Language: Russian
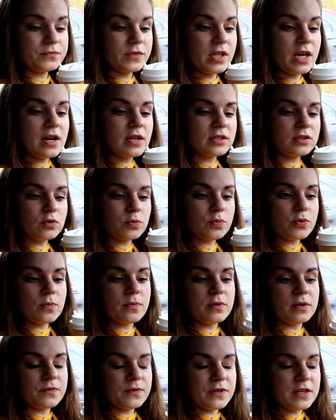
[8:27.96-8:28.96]
Я как-то вот
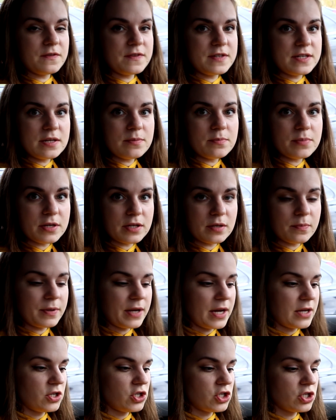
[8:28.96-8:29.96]
пробовала в KFC
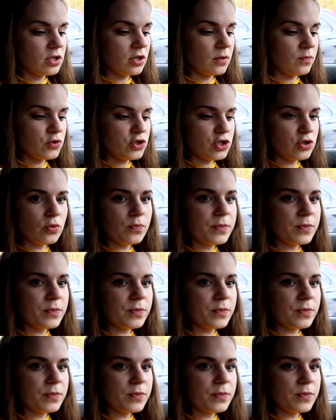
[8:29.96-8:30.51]
имбирно-пряничный капучино,